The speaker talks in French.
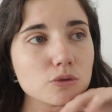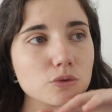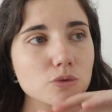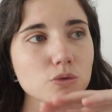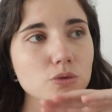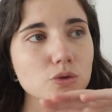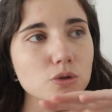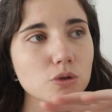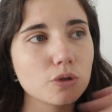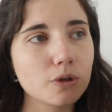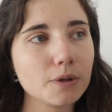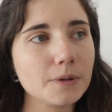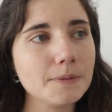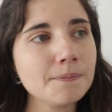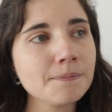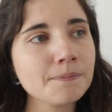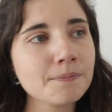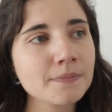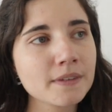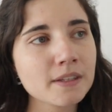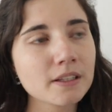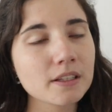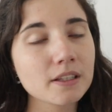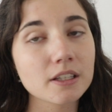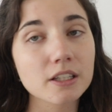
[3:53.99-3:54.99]
Donc euh,
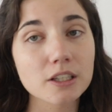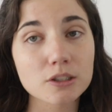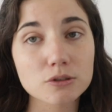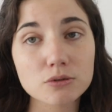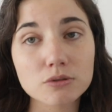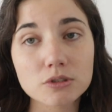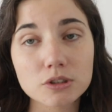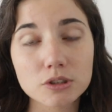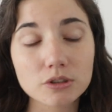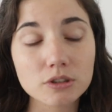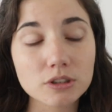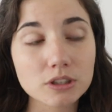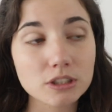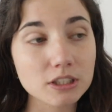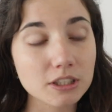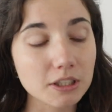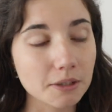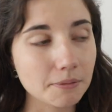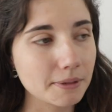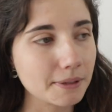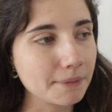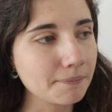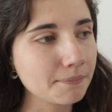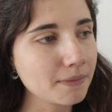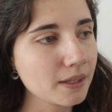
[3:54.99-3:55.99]
et elles sont d'ailleurs très très
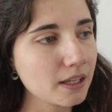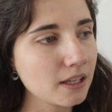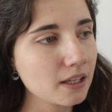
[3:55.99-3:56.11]
bien.